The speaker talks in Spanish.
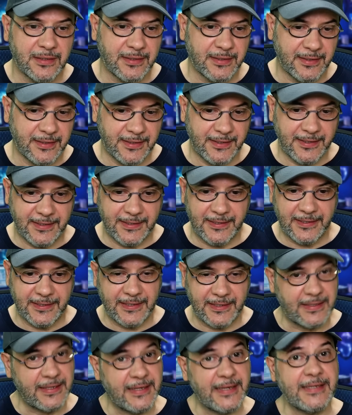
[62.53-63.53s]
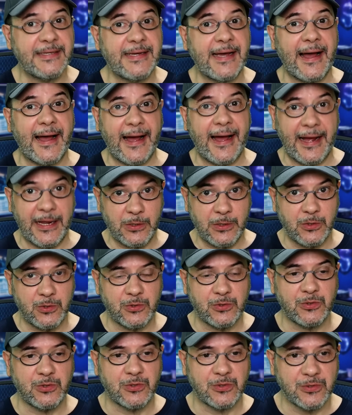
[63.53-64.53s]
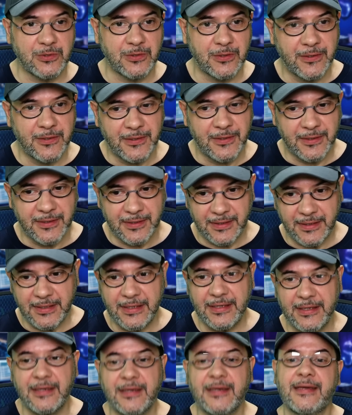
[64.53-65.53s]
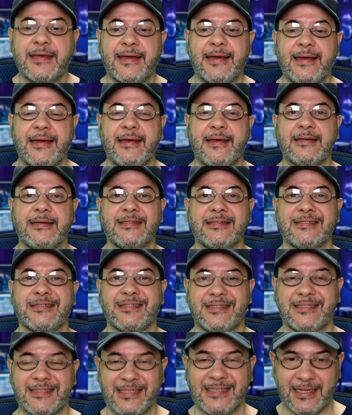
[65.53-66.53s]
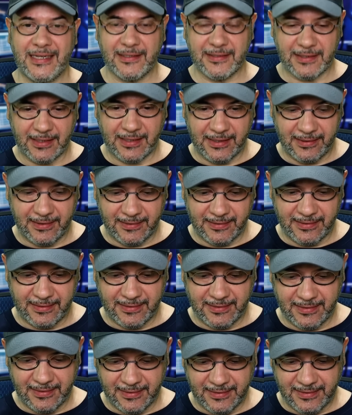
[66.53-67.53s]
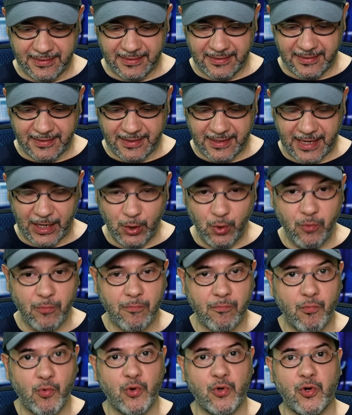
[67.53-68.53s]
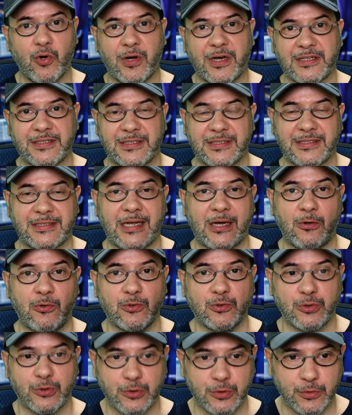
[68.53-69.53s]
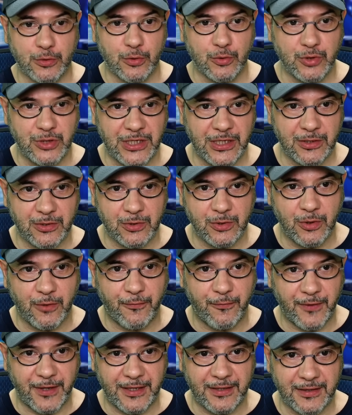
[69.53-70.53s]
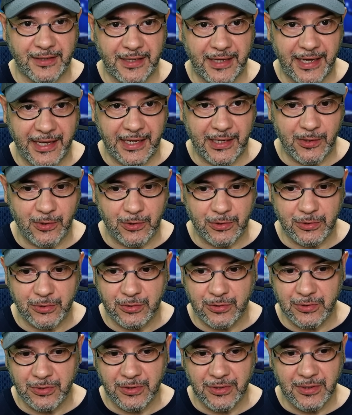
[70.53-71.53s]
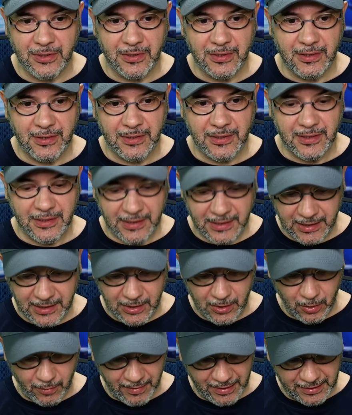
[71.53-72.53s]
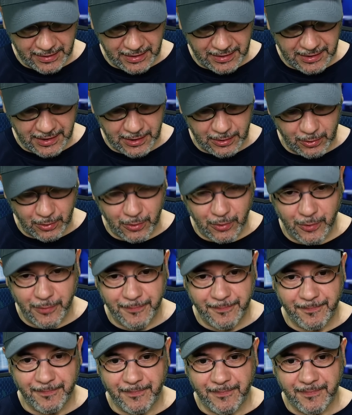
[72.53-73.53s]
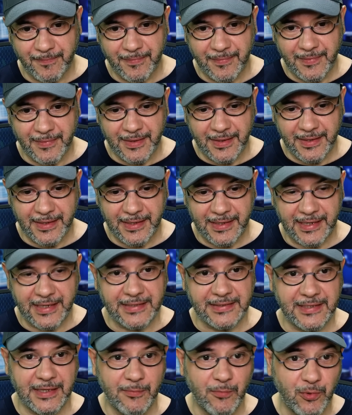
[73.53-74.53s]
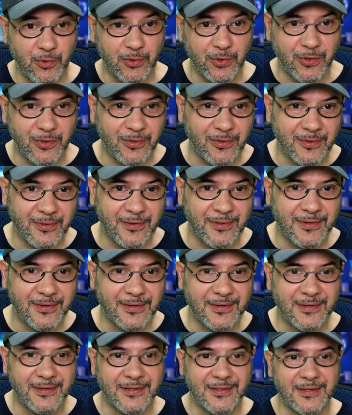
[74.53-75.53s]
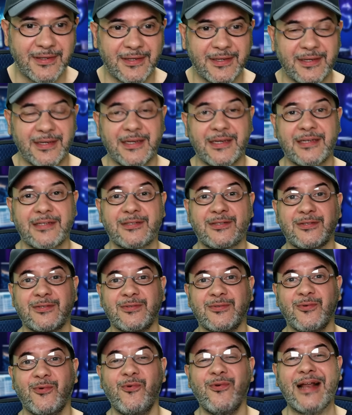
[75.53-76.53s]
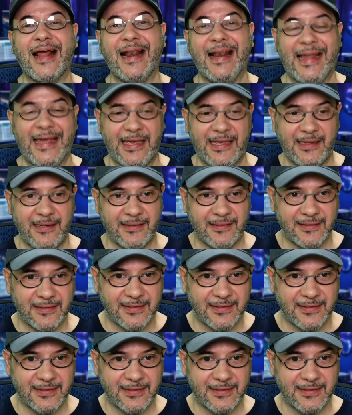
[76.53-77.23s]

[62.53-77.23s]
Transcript: eh, que tienen ya años y que sienten que hay un muro que se está construyendo frente a ellos. Y lo más triste de todo es que ese muro es una ley,